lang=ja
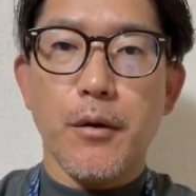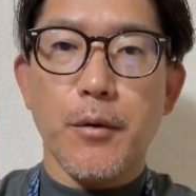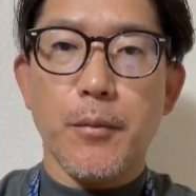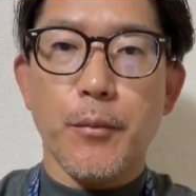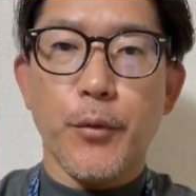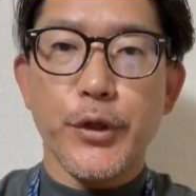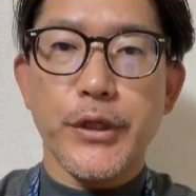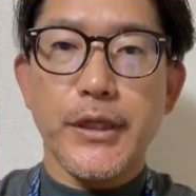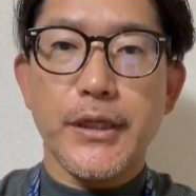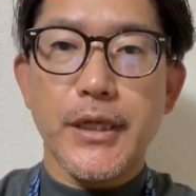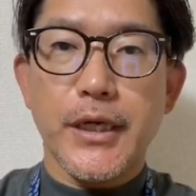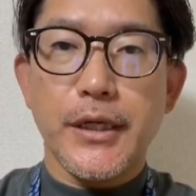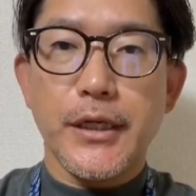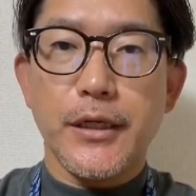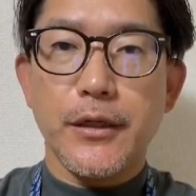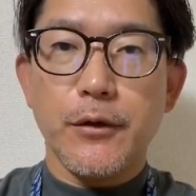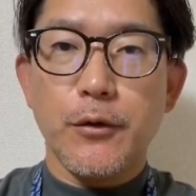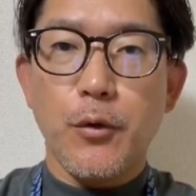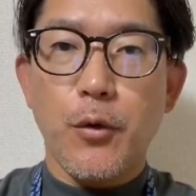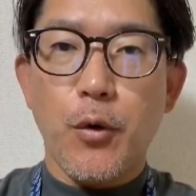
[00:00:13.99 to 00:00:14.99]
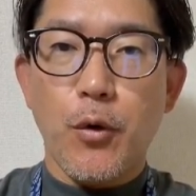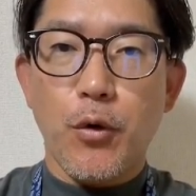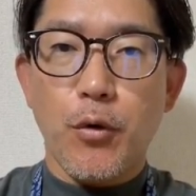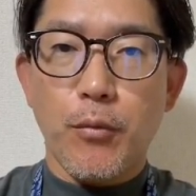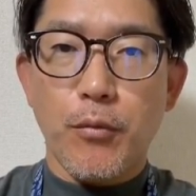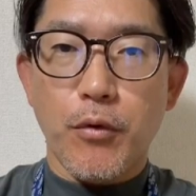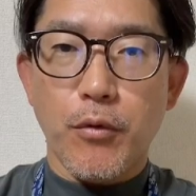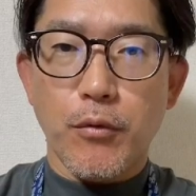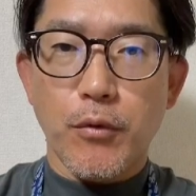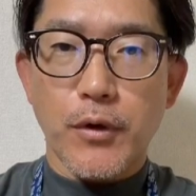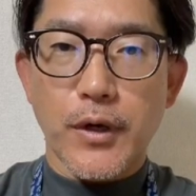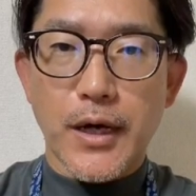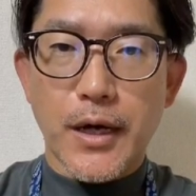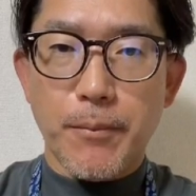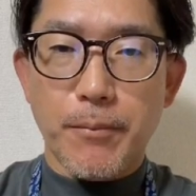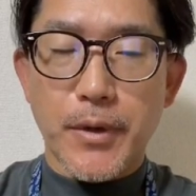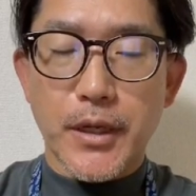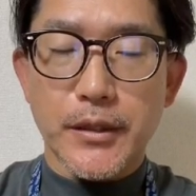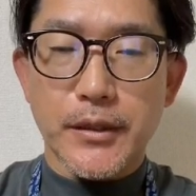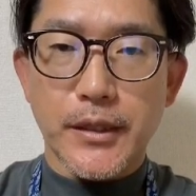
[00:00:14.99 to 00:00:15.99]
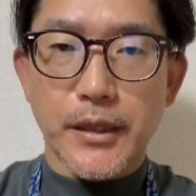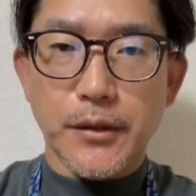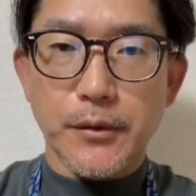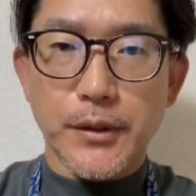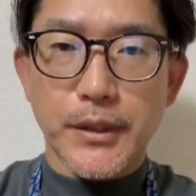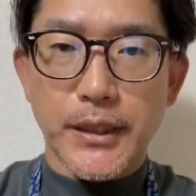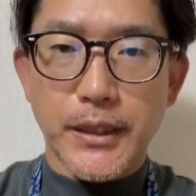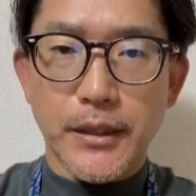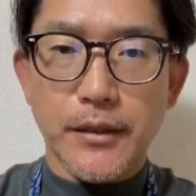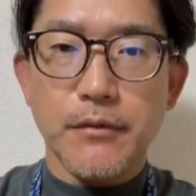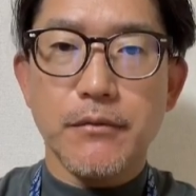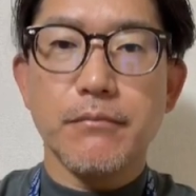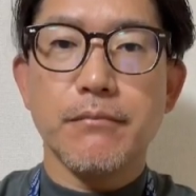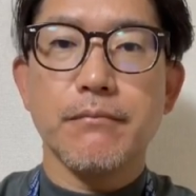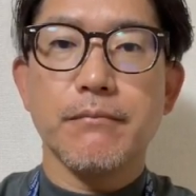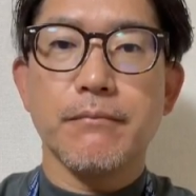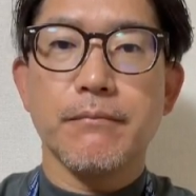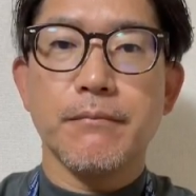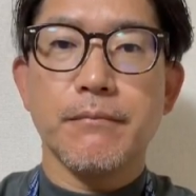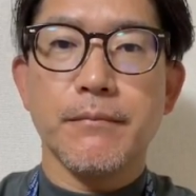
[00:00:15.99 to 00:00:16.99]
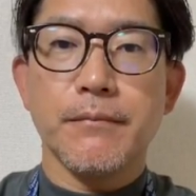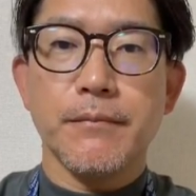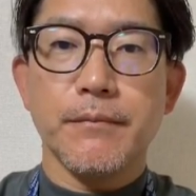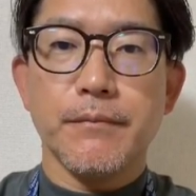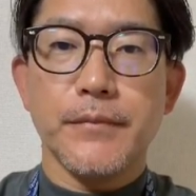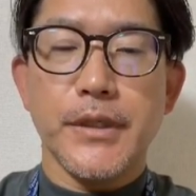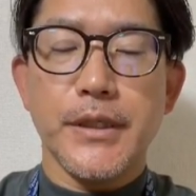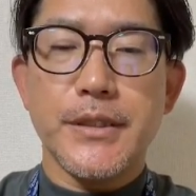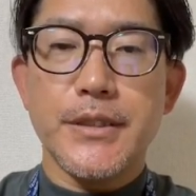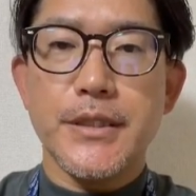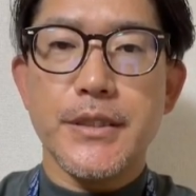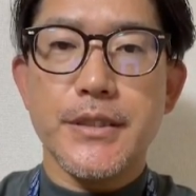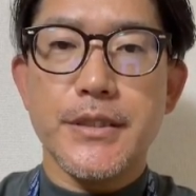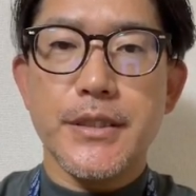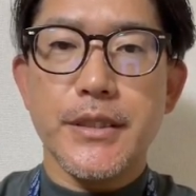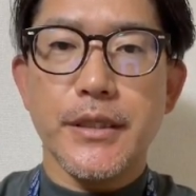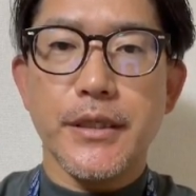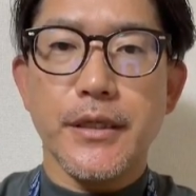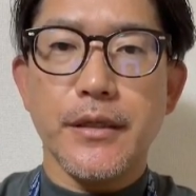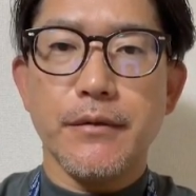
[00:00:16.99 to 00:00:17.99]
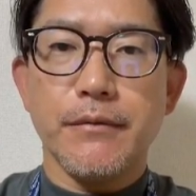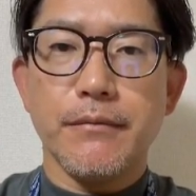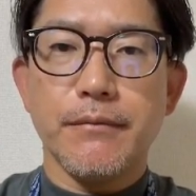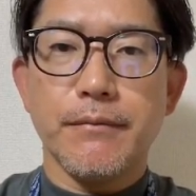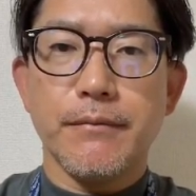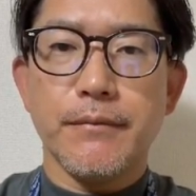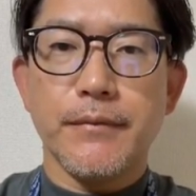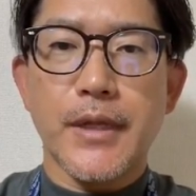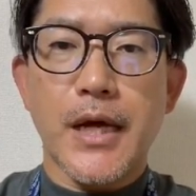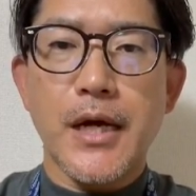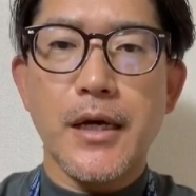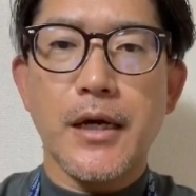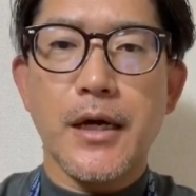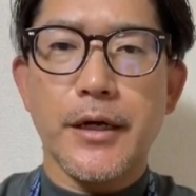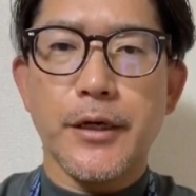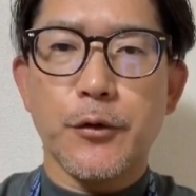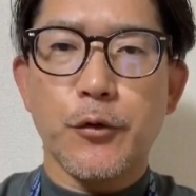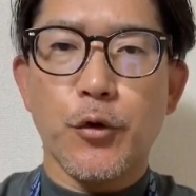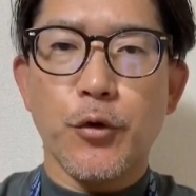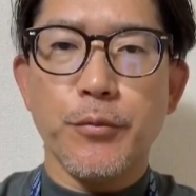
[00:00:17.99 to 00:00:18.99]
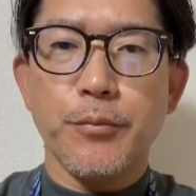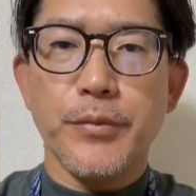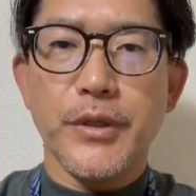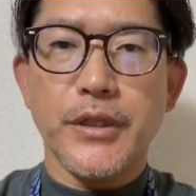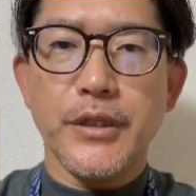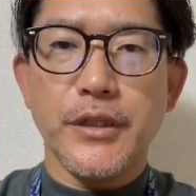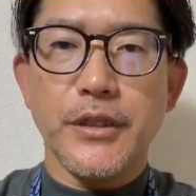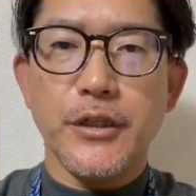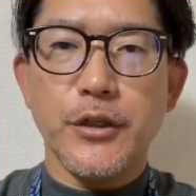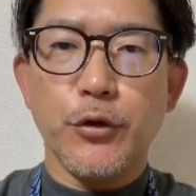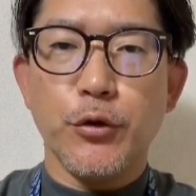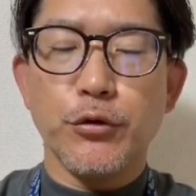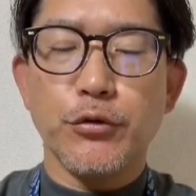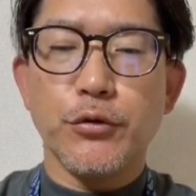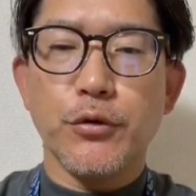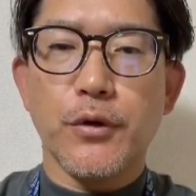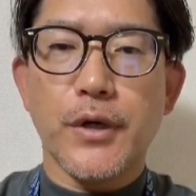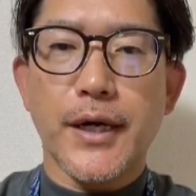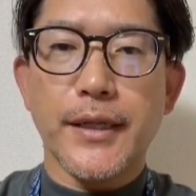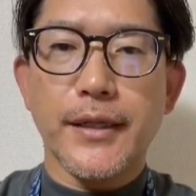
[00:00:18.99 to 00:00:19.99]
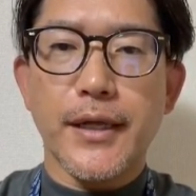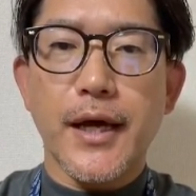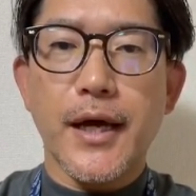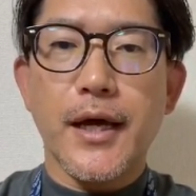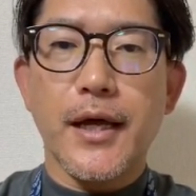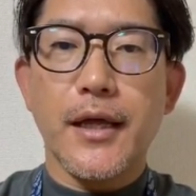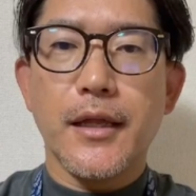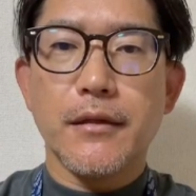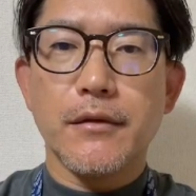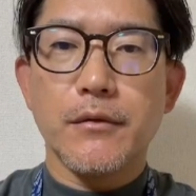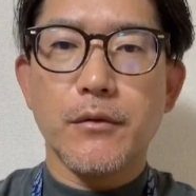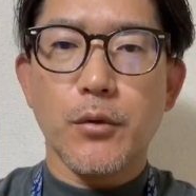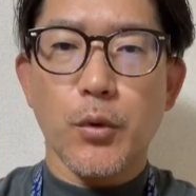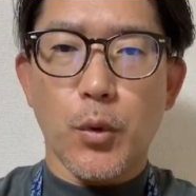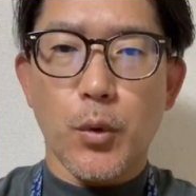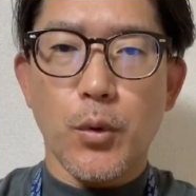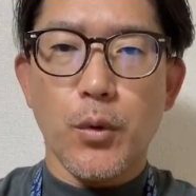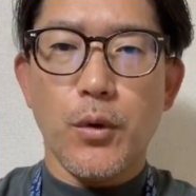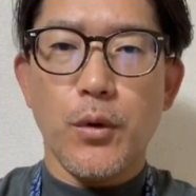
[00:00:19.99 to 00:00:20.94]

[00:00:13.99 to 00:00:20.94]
モニタリング訪問を頑張ってる日一日に何回コンビニに寄るのかなと